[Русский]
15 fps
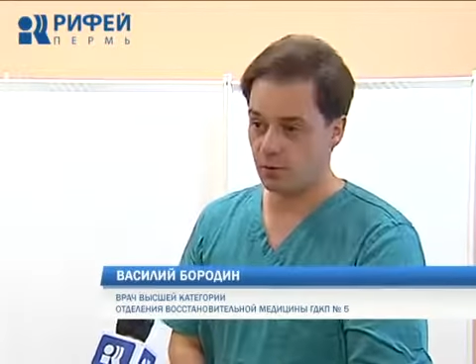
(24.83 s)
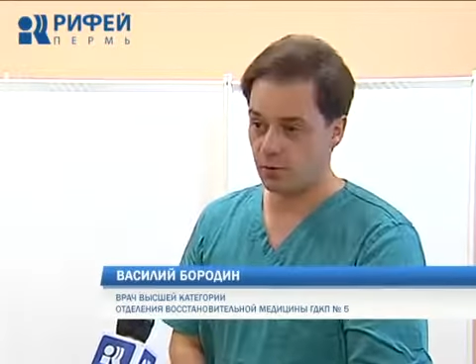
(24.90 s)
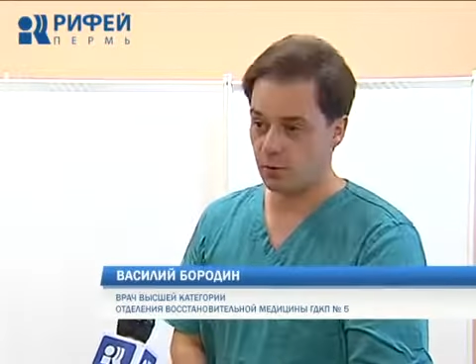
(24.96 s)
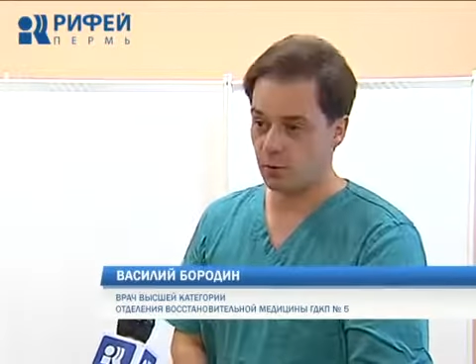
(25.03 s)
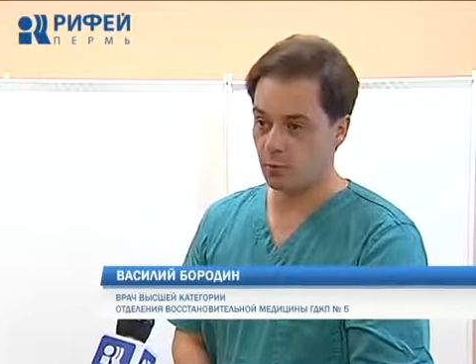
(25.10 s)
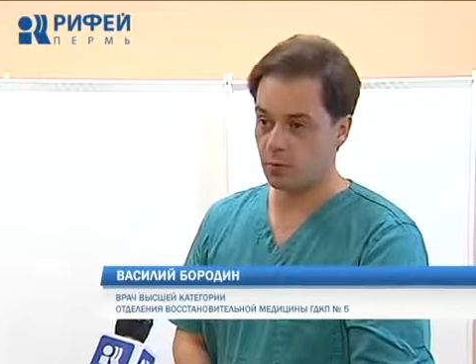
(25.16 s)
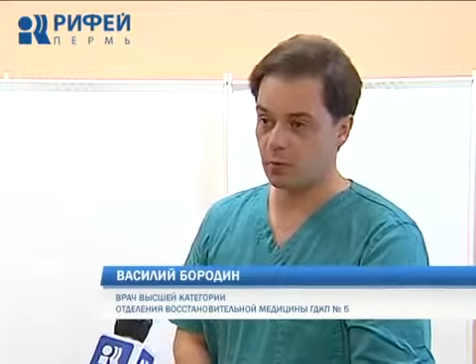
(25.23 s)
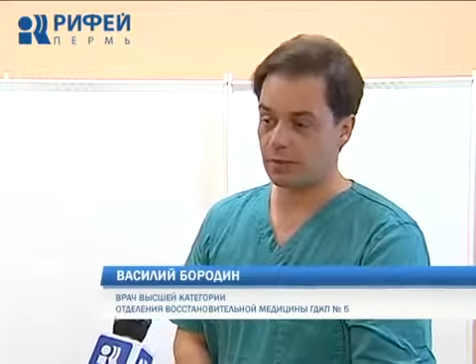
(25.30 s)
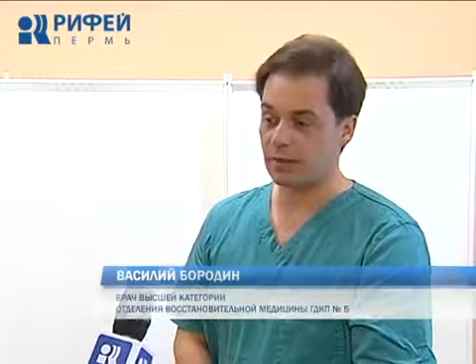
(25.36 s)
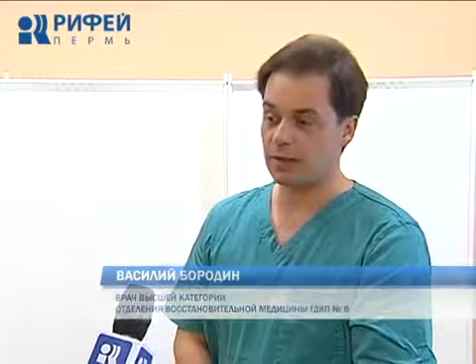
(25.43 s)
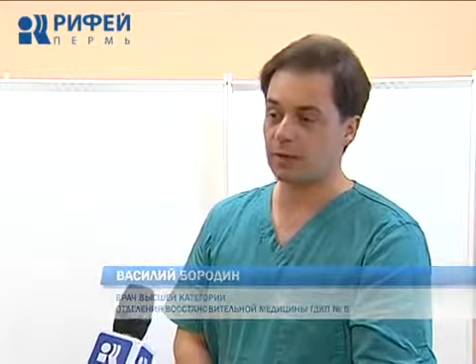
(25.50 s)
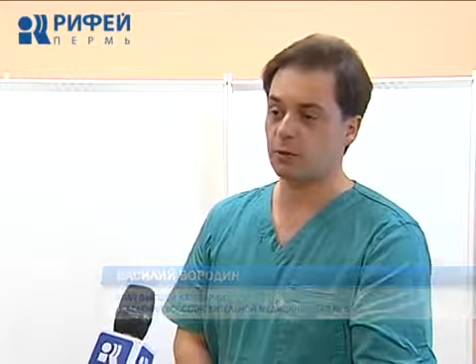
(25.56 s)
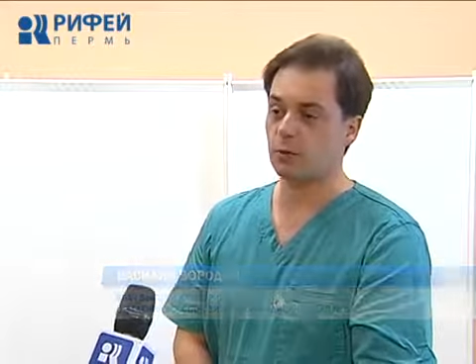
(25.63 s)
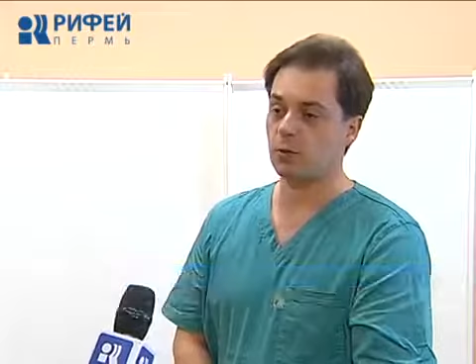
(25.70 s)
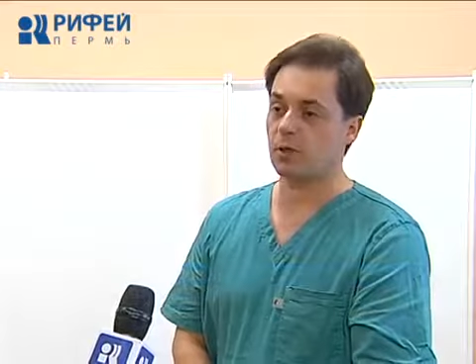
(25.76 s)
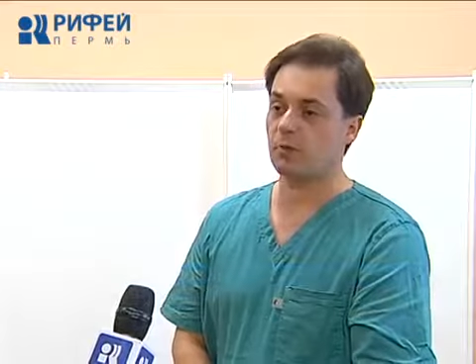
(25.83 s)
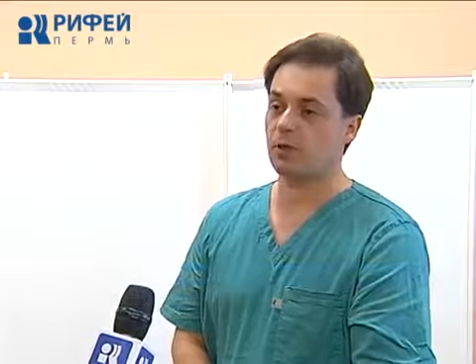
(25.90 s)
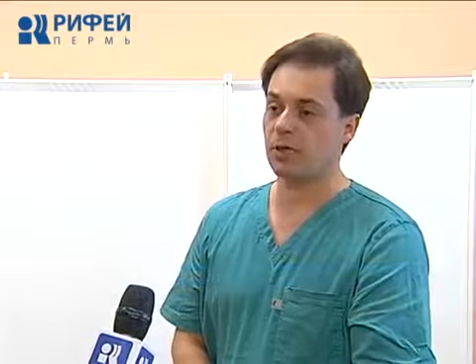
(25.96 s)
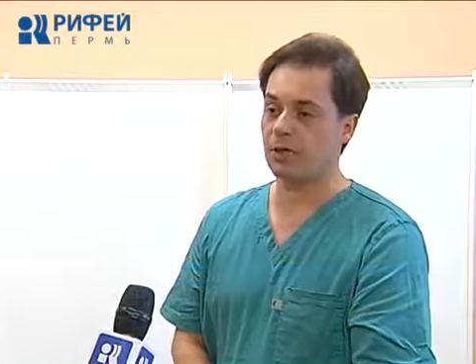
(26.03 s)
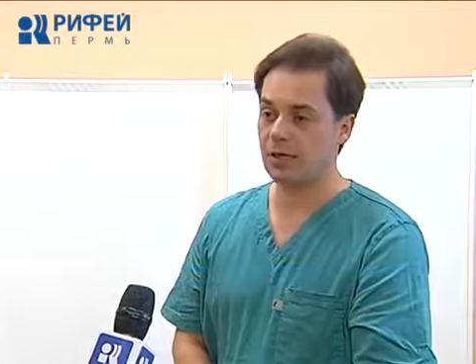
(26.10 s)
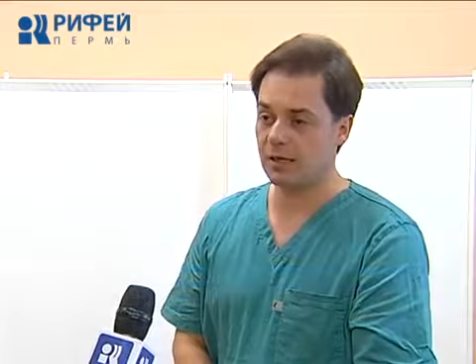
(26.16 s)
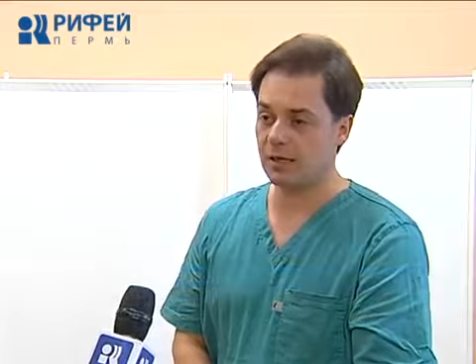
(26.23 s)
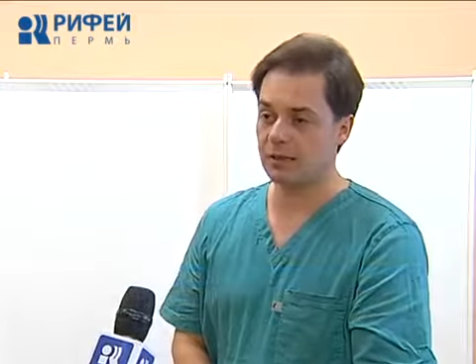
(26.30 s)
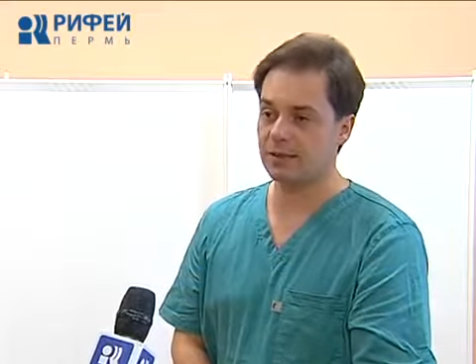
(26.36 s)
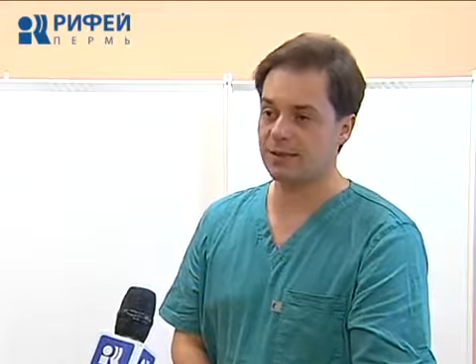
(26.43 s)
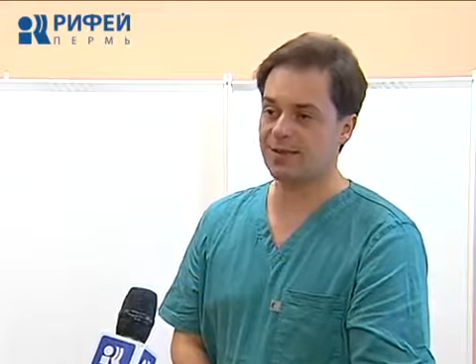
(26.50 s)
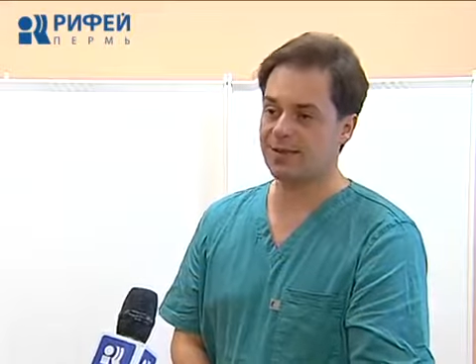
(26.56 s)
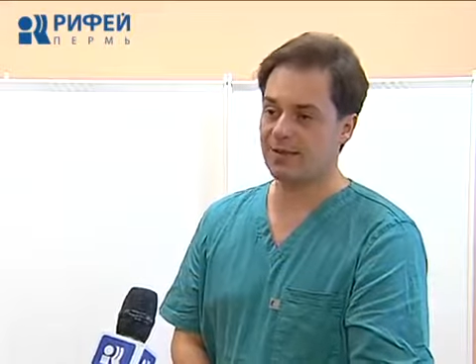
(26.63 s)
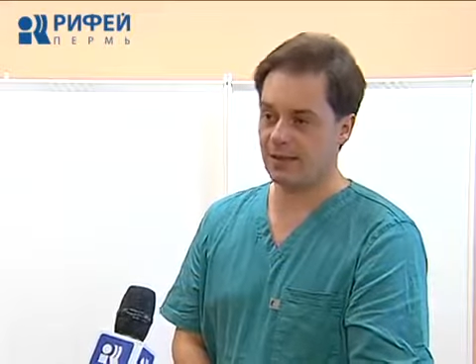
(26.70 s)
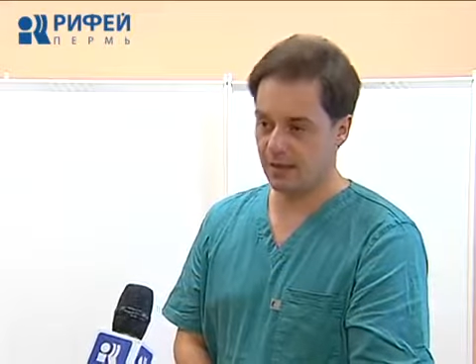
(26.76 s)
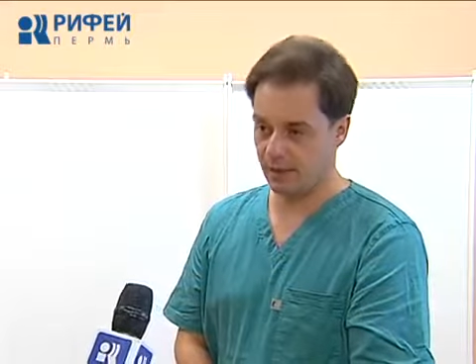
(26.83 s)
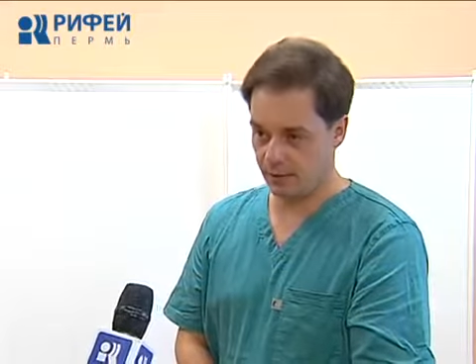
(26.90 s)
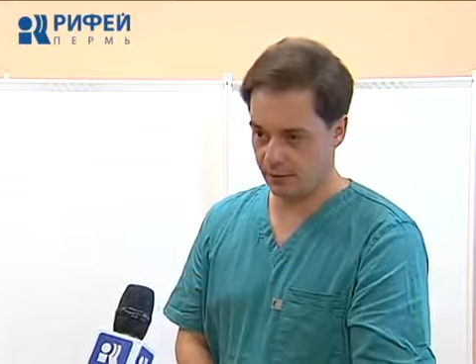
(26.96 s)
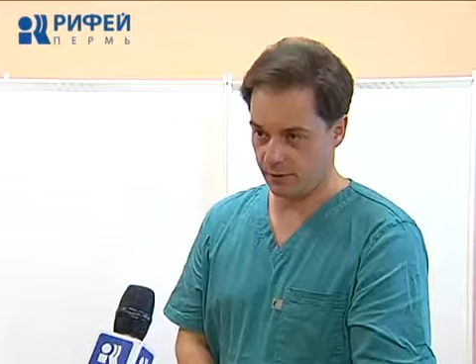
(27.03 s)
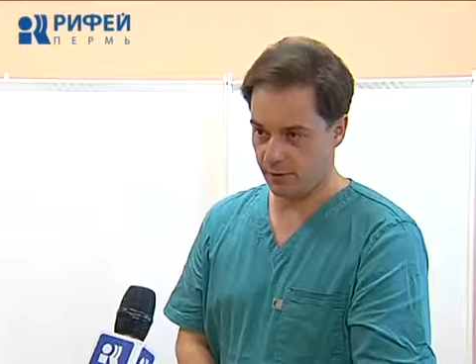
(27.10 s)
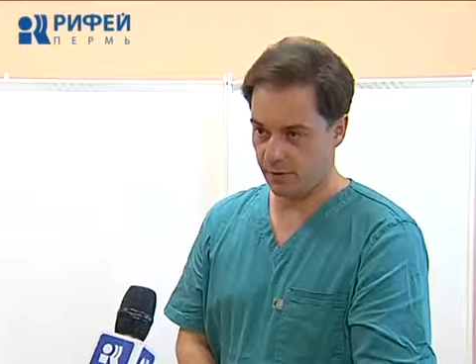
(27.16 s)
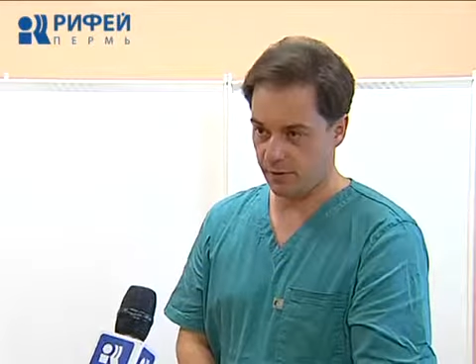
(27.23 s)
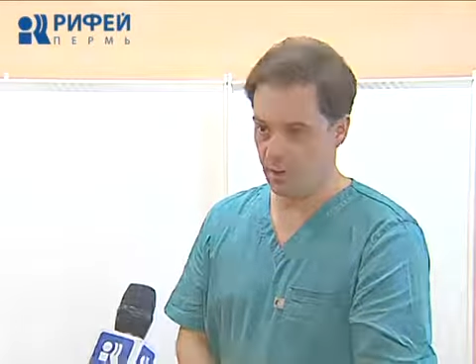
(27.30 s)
особенно та, которая облегает или стягивает.